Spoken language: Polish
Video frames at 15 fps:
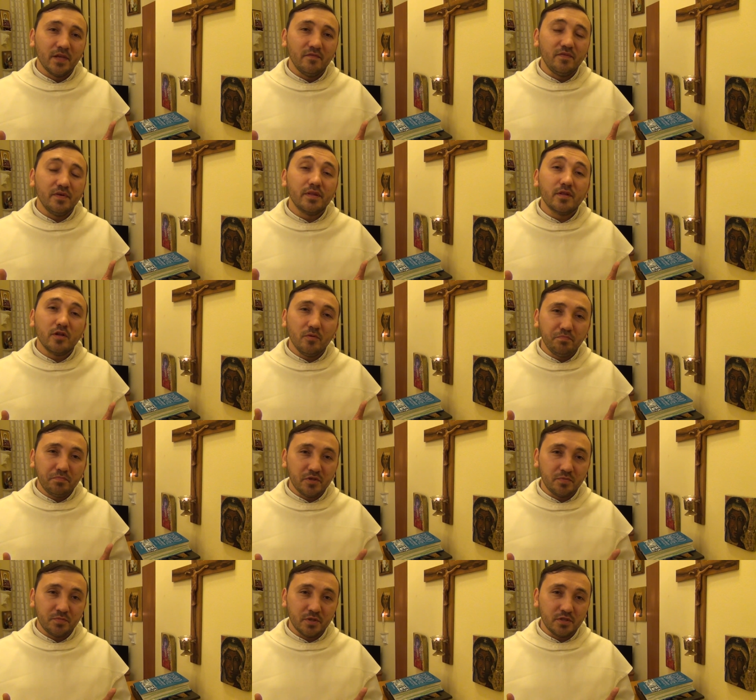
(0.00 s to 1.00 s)

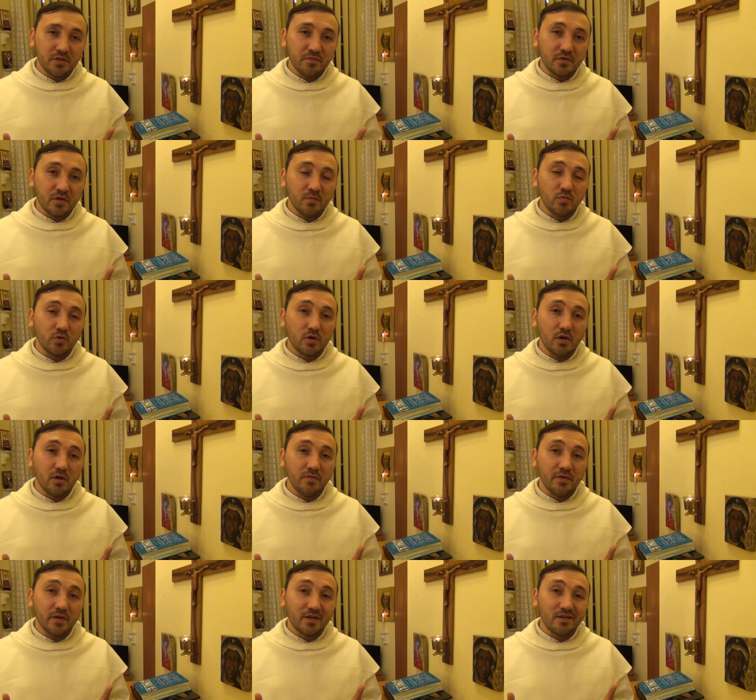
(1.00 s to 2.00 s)
wystąpić przeciw
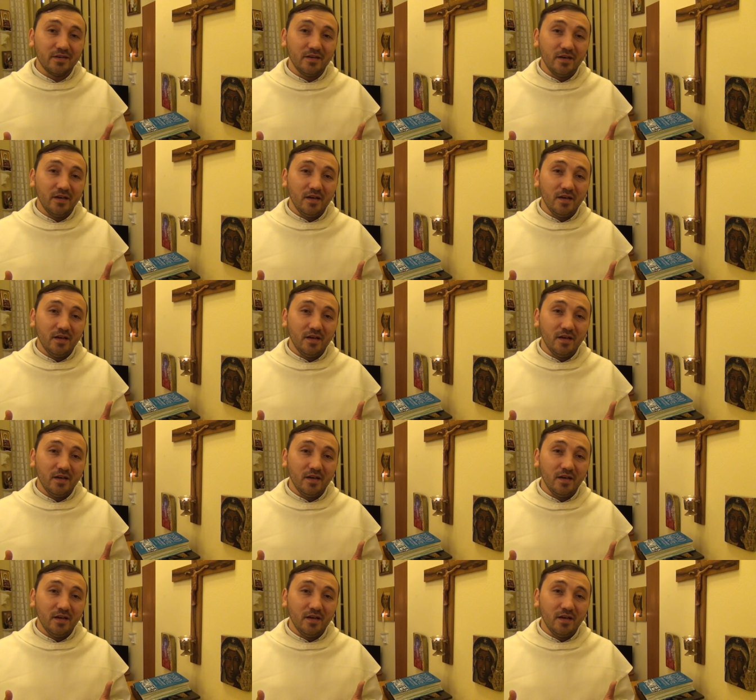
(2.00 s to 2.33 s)
komukolwiek.